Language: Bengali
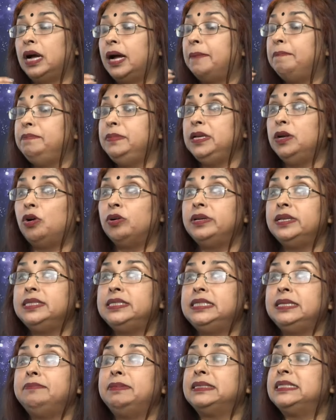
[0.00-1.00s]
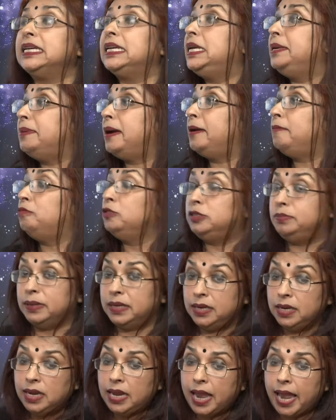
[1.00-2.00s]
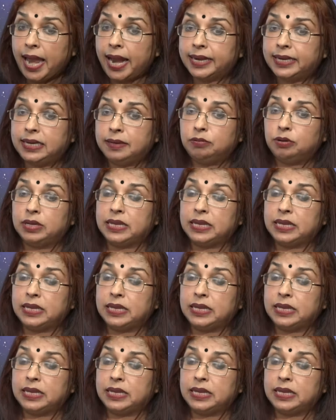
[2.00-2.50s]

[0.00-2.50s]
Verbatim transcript: আপনি অটিস্টিক বাচ্চা কিভাবে বুঝবেন একটা